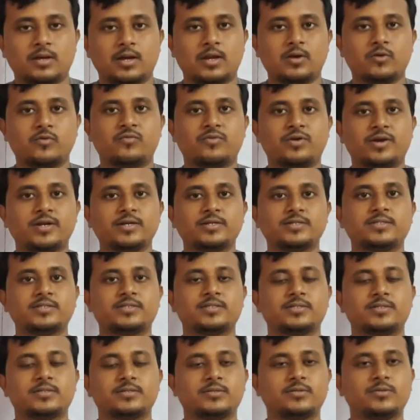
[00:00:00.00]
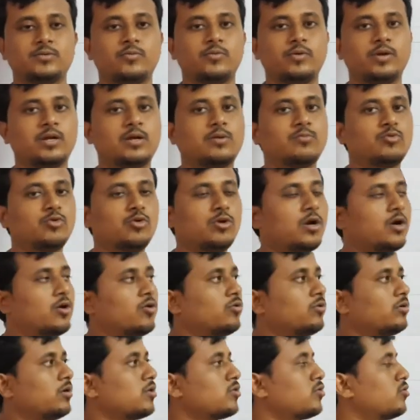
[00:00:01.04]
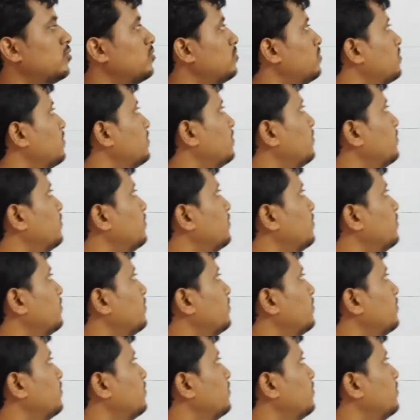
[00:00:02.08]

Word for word: হ্যালো ফ্রেন্ডস ওয়েলকাম টু লার্নো ক্লাসরুম